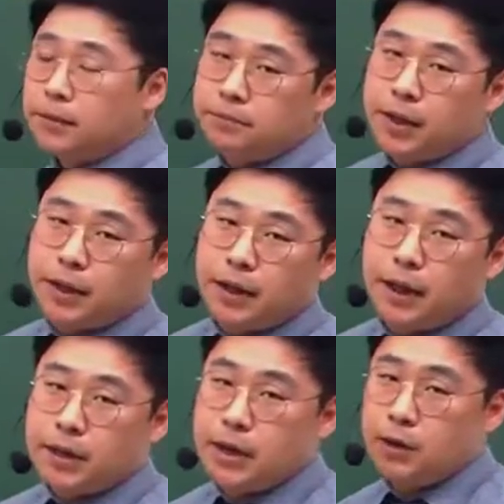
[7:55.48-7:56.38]
비행기가
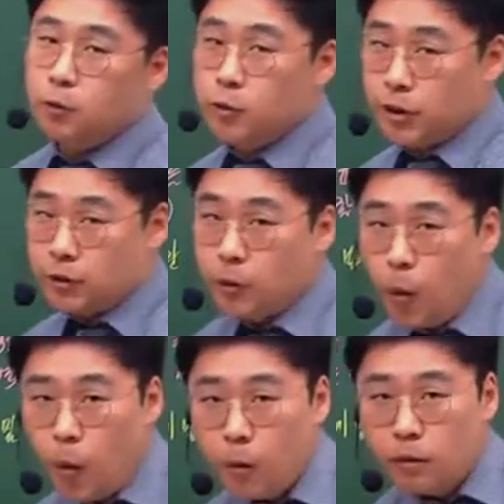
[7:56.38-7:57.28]
가장 이동성이
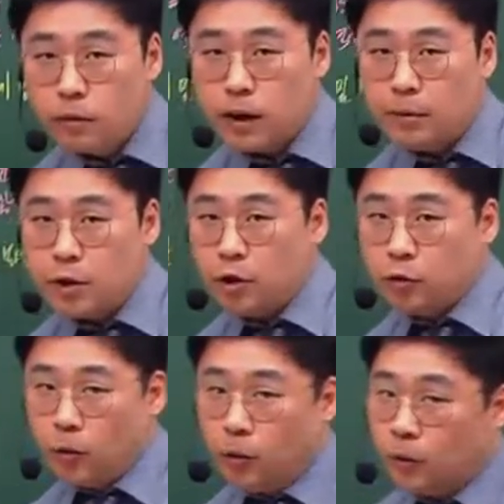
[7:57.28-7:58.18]
크고 그 다음에
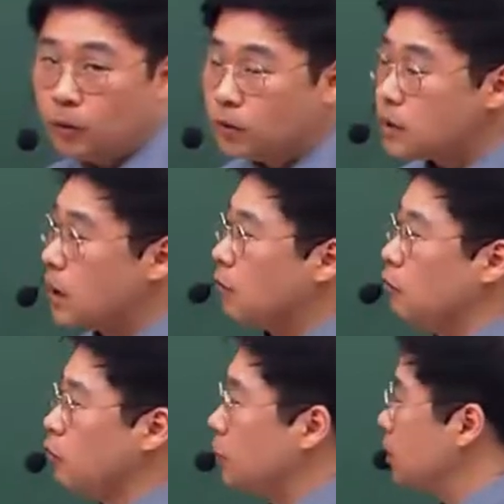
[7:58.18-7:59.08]
철도 자
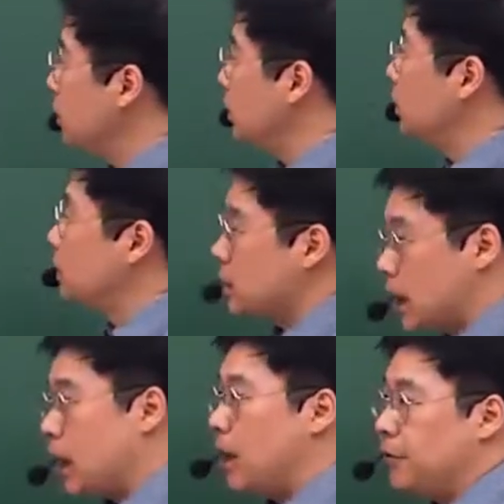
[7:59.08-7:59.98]
고속버스
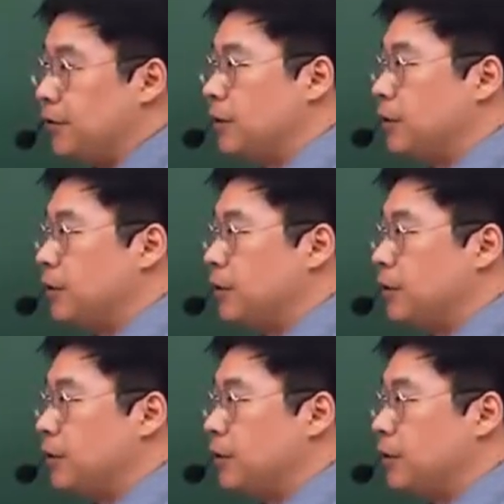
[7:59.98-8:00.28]
자가용